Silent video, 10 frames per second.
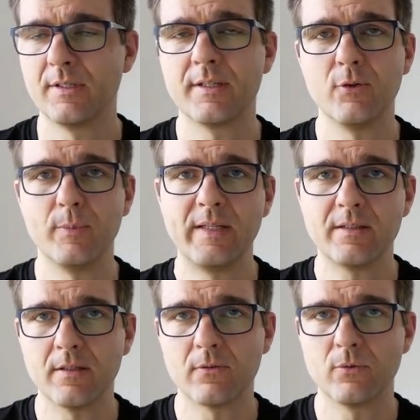
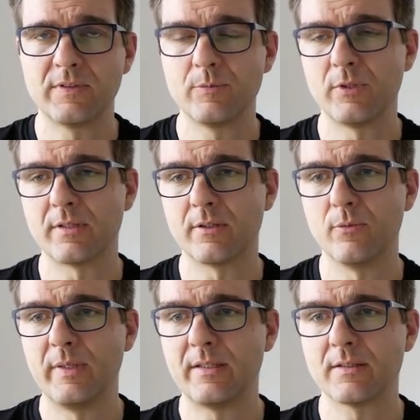Kilometer, gut 700
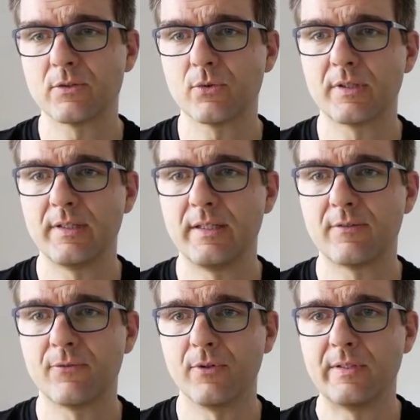Kilometer
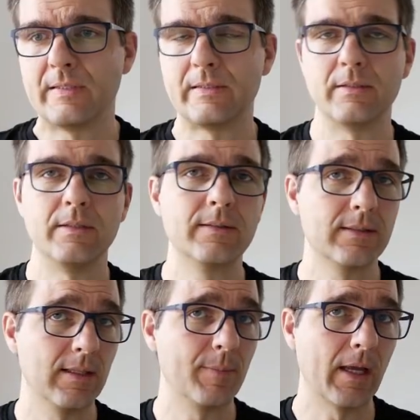zurückgelegt von den
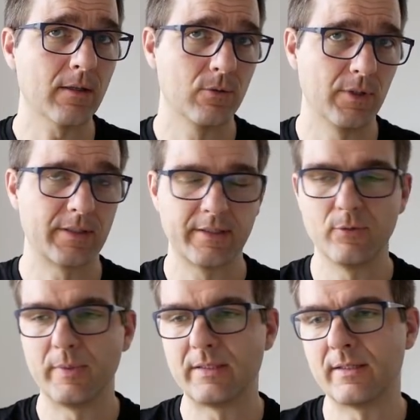insgesamt 800
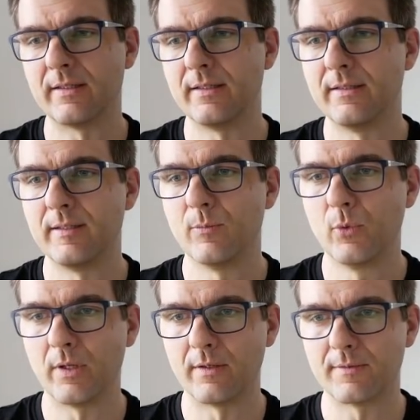Kilometer in dem
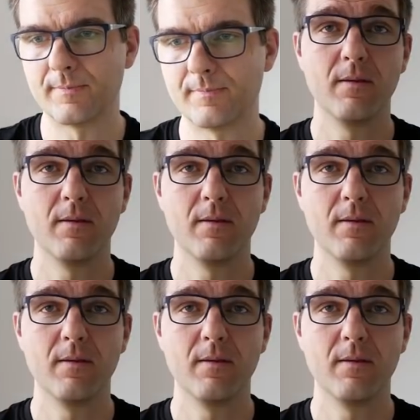Monat.